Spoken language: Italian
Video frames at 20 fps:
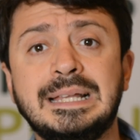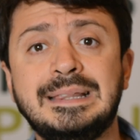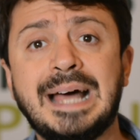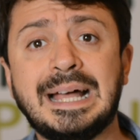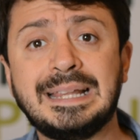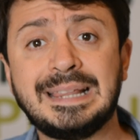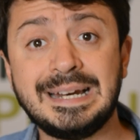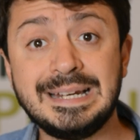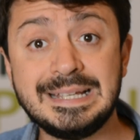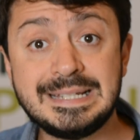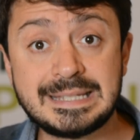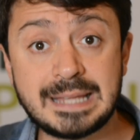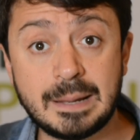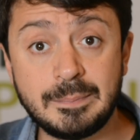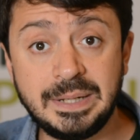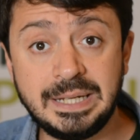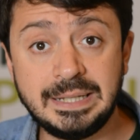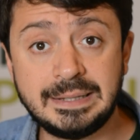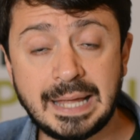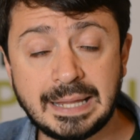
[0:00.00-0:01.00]
Data
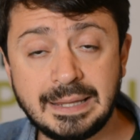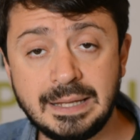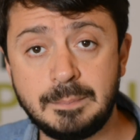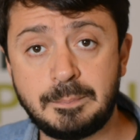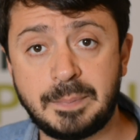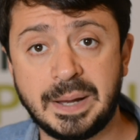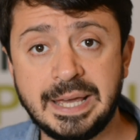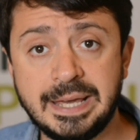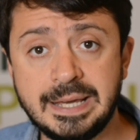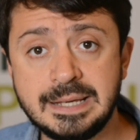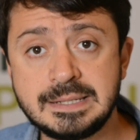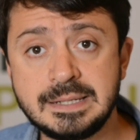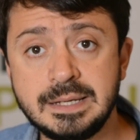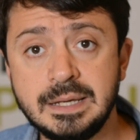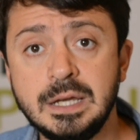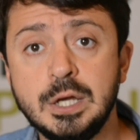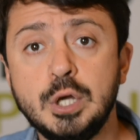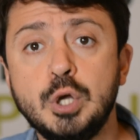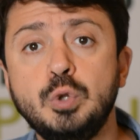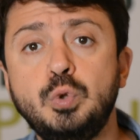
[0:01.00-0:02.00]
l'instabilità del
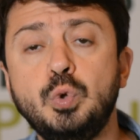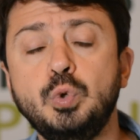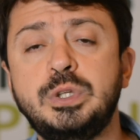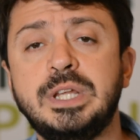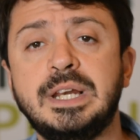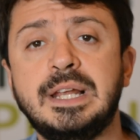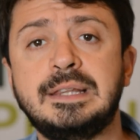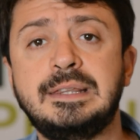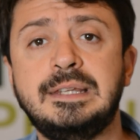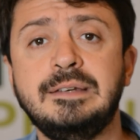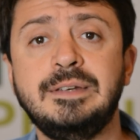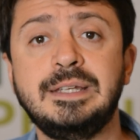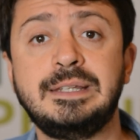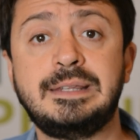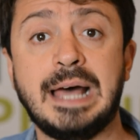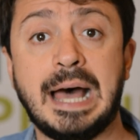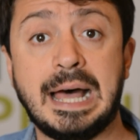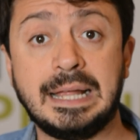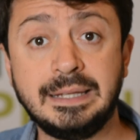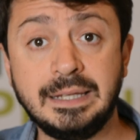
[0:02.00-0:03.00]
paese, tutte le
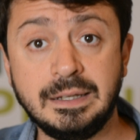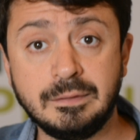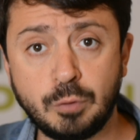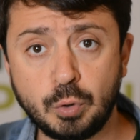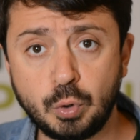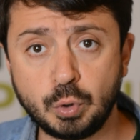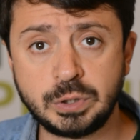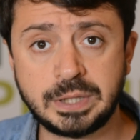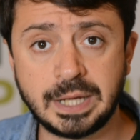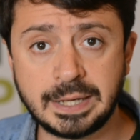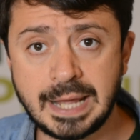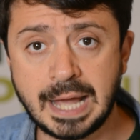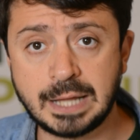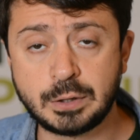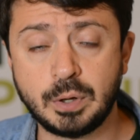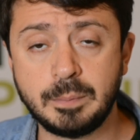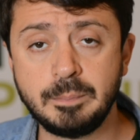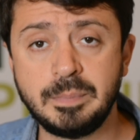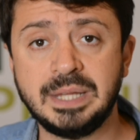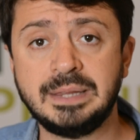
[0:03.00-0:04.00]
attività di
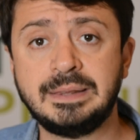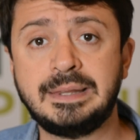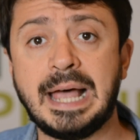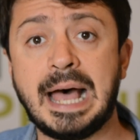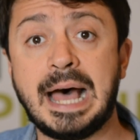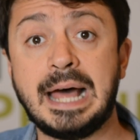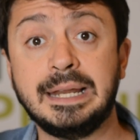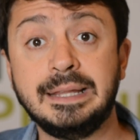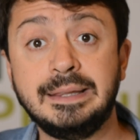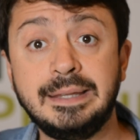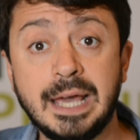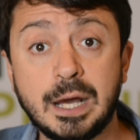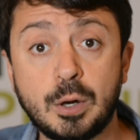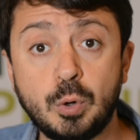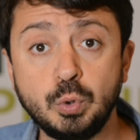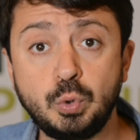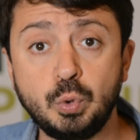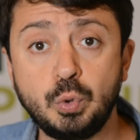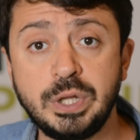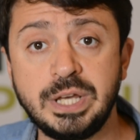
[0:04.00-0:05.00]
volontariato ambientale, di
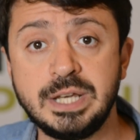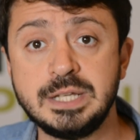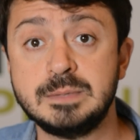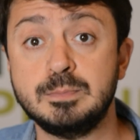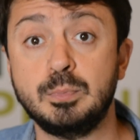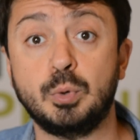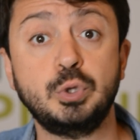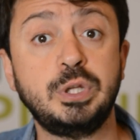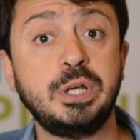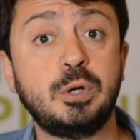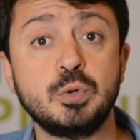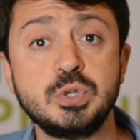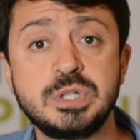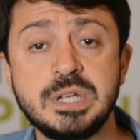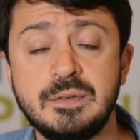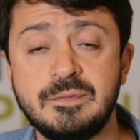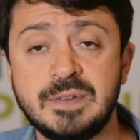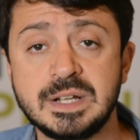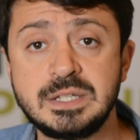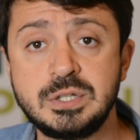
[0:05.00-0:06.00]
ecoturismo, di
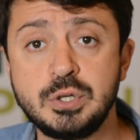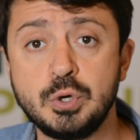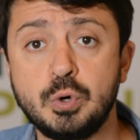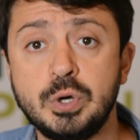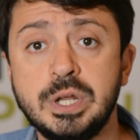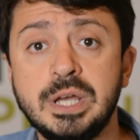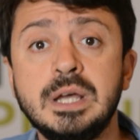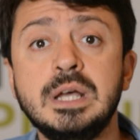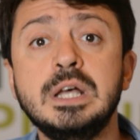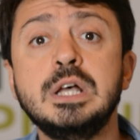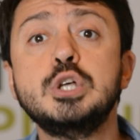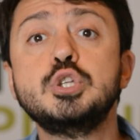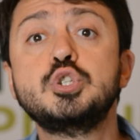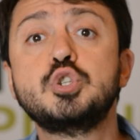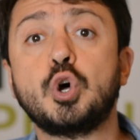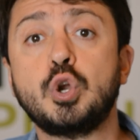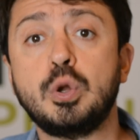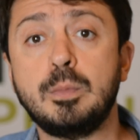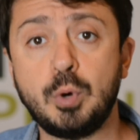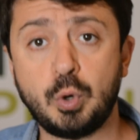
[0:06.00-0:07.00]
conservazione
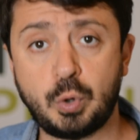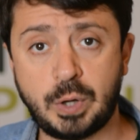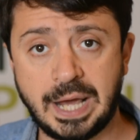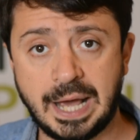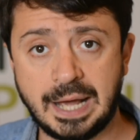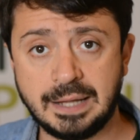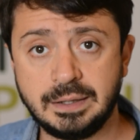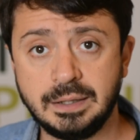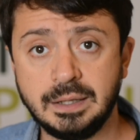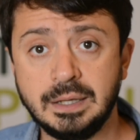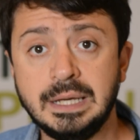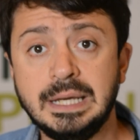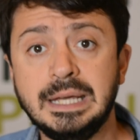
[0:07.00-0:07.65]
sono bloccate.